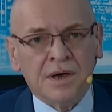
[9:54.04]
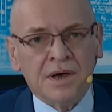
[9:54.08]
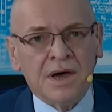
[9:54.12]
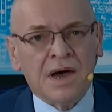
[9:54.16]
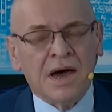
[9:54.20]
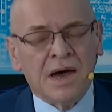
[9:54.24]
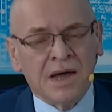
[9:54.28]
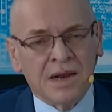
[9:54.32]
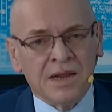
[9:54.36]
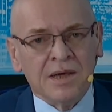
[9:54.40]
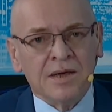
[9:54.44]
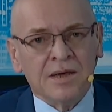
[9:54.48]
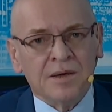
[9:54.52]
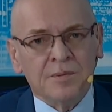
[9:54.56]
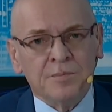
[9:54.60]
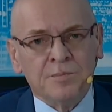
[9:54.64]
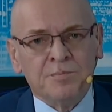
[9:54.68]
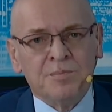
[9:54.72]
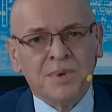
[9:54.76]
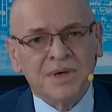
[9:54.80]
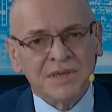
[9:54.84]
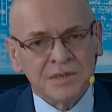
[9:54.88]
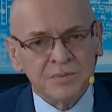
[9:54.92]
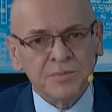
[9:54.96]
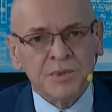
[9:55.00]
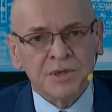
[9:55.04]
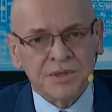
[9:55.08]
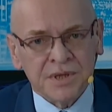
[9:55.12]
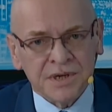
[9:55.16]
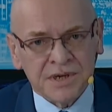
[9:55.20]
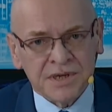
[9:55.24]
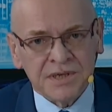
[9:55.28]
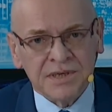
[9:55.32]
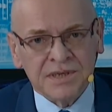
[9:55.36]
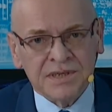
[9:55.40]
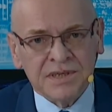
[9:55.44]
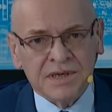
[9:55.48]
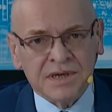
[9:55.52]
ale bez
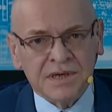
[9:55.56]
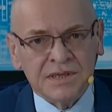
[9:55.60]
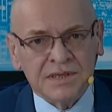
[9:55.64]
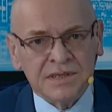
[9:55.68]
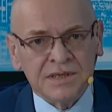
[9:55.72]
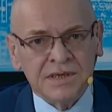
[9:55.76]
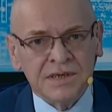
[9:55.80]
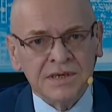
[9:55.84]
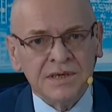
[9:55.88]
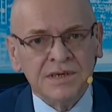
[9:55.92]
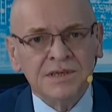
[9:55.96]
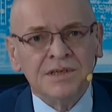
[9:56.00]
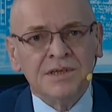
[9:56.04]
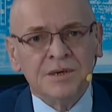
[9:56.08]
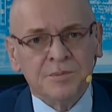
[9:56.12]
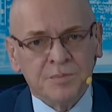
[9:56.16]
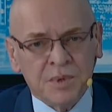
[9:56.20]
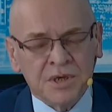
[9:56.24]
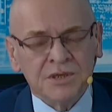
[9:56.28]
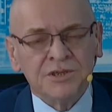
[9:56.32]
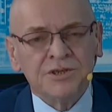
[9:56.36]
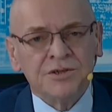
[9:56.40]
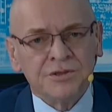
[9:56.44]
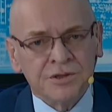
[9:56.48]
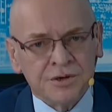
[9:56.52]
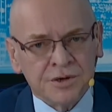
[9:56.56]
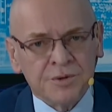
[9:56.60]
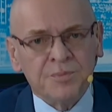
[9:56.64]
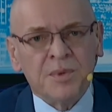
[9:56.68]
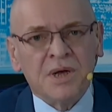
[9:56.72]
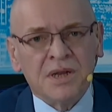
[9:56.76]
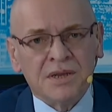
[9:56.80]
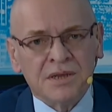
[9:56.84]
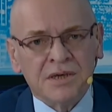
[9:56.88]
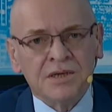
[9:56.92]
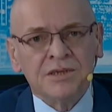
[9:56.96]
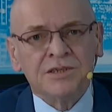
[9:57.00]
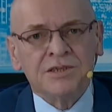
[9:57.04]
modernizacji nie będzie
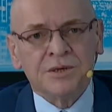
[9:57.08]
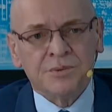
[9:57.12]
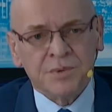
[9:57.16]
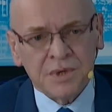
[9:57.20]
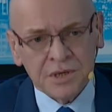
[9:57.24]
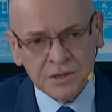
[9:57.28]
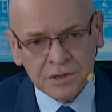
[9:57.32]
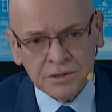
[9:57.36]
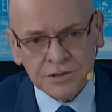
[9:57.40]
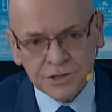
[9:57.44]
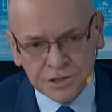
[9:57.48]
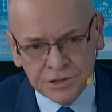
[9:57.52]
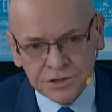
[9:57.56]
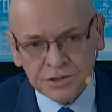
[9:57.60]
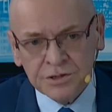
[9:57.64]
normalnej działalności